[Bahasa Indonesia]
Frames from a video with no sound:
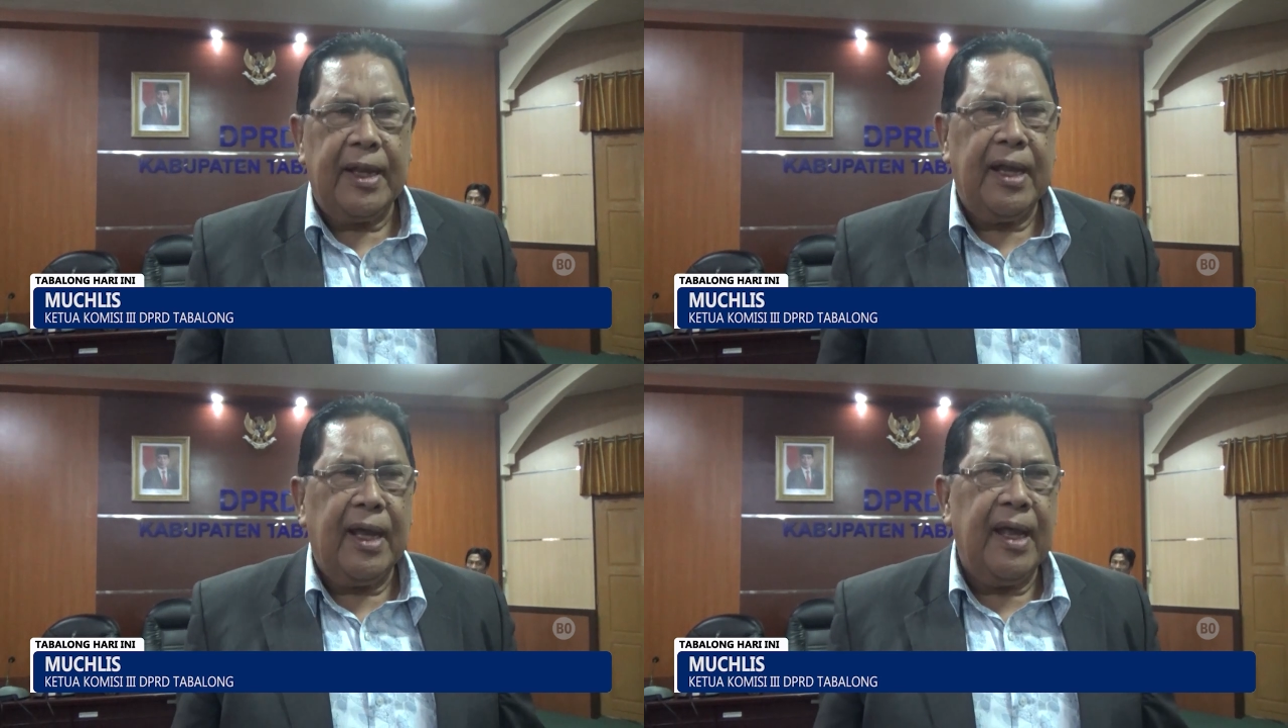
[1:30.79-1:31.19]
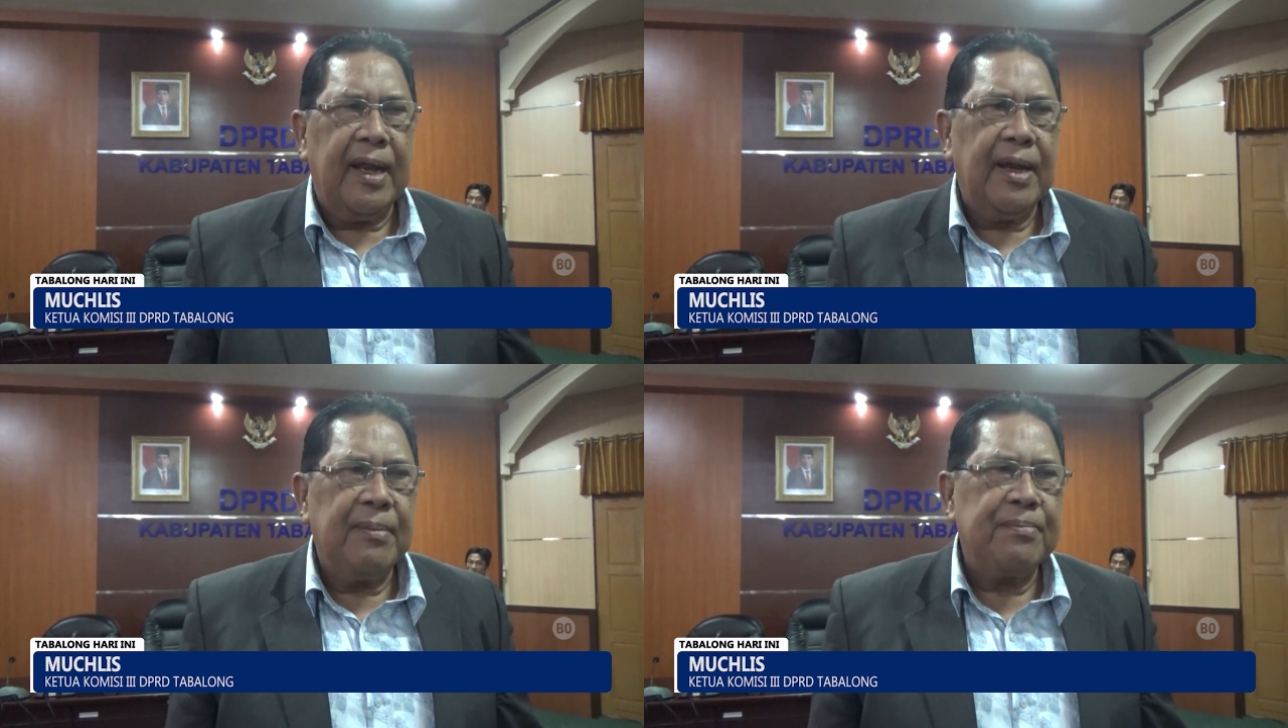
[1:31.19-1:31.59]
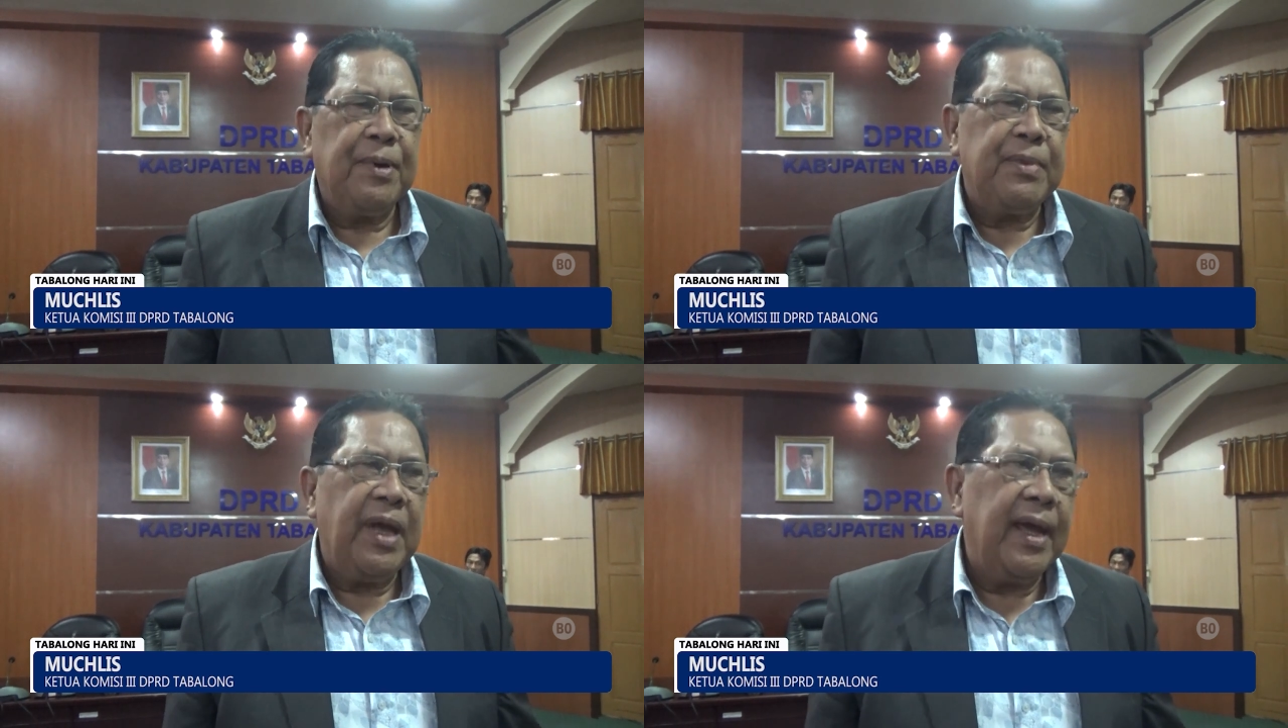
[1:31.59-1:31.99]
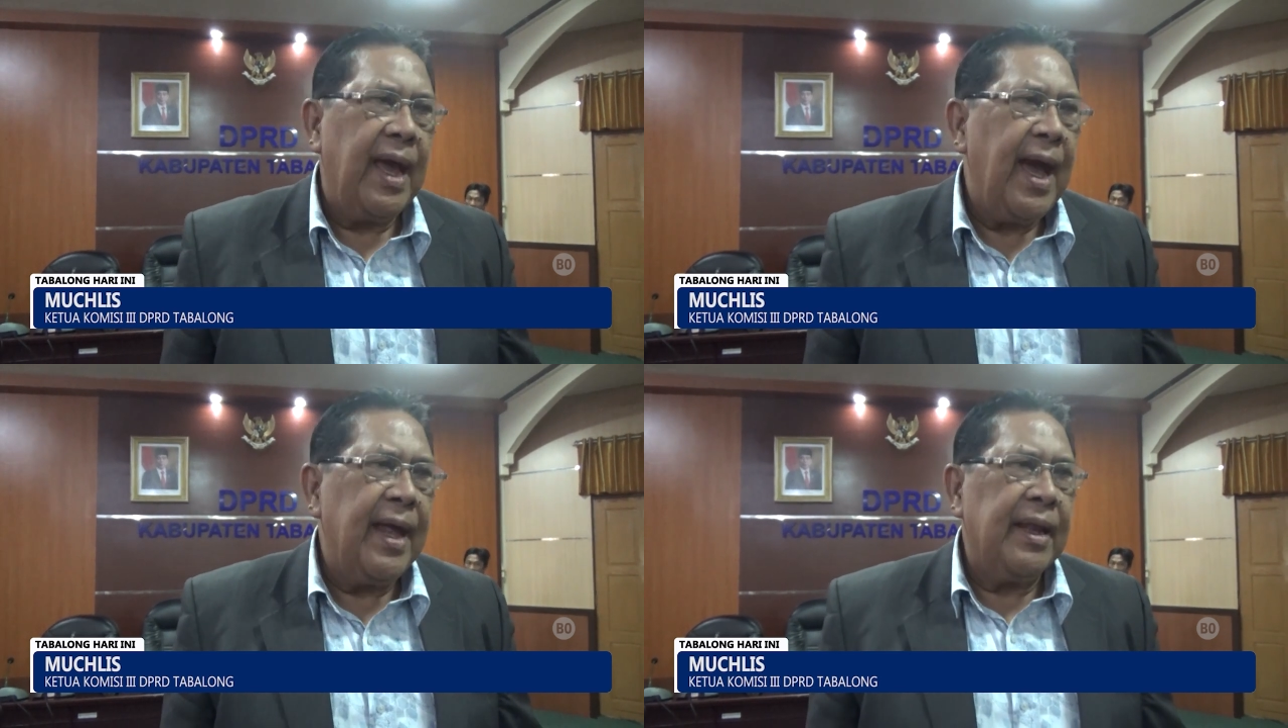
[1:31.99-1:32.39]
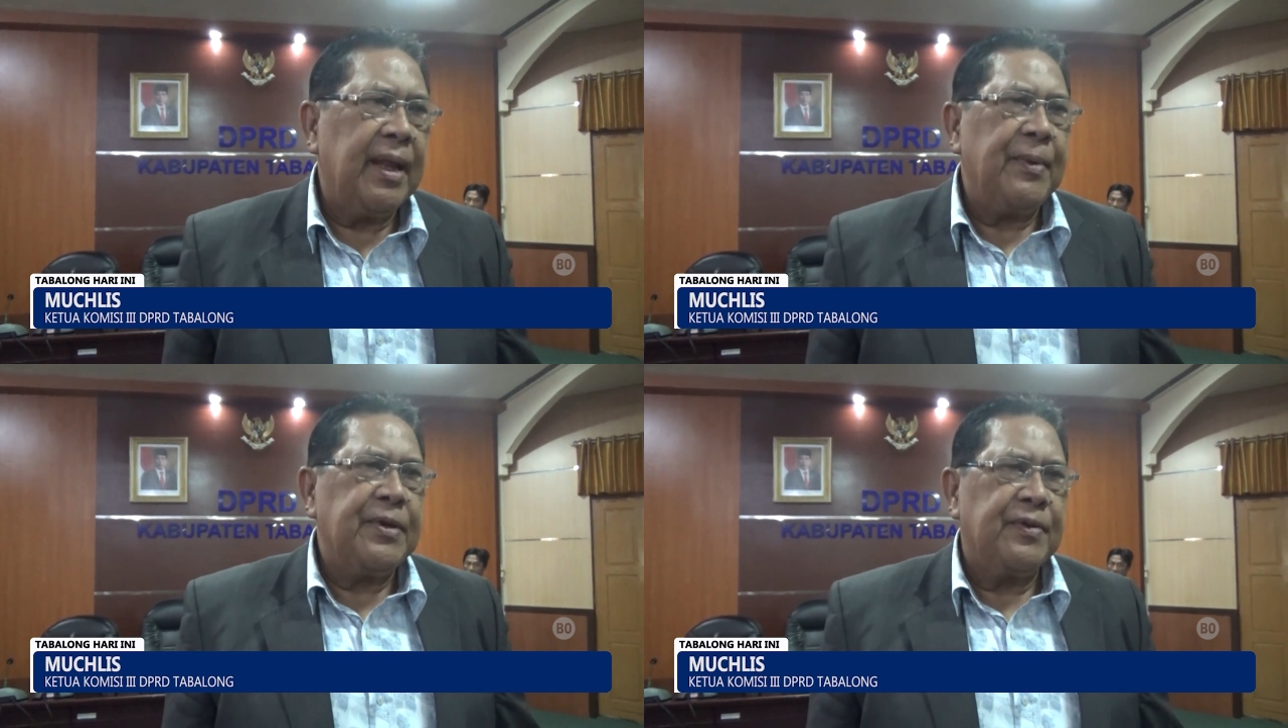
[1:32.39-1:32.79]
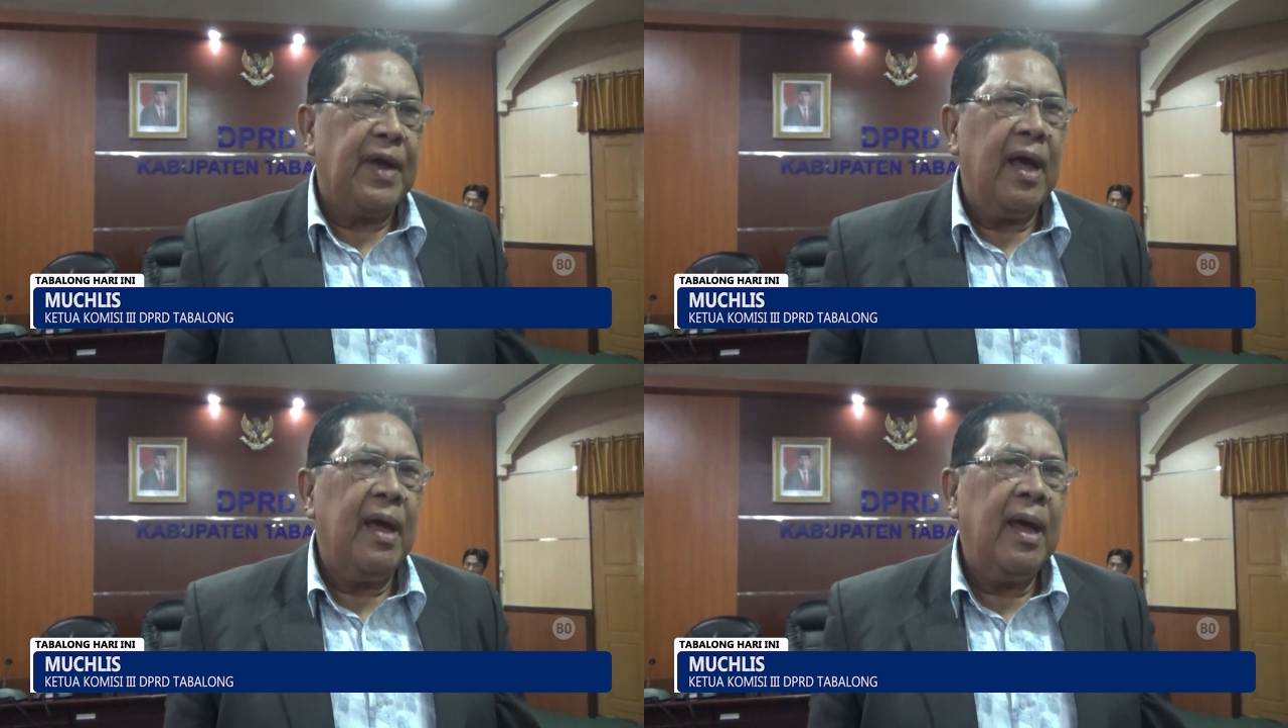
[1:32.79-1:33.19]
dengan pembiayaan, tapi sudah